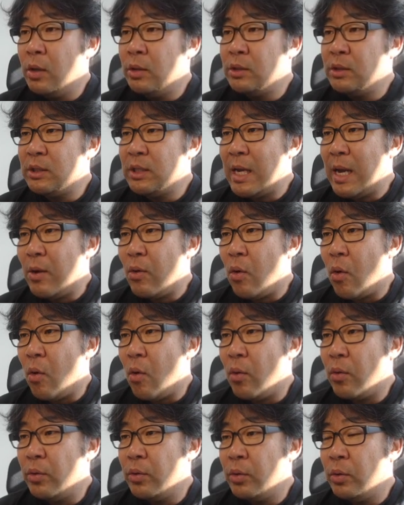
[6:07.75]
차고
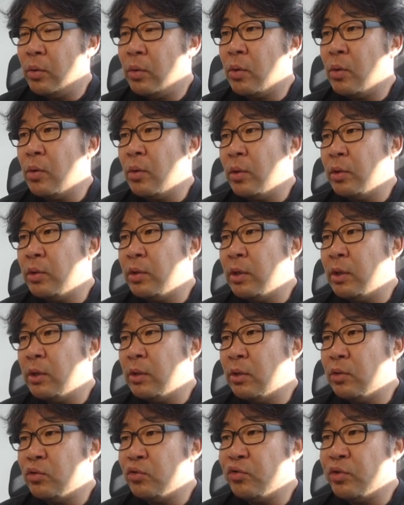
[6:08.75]
이런 것들이
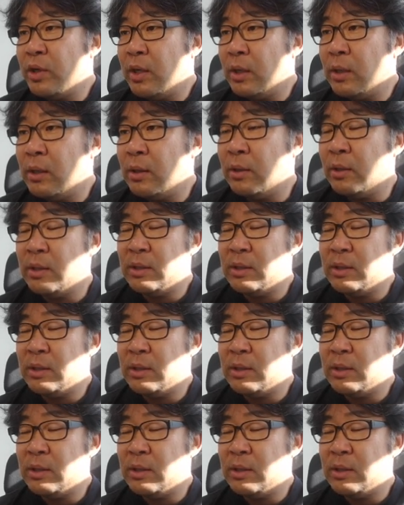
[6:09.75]
더 중요하다.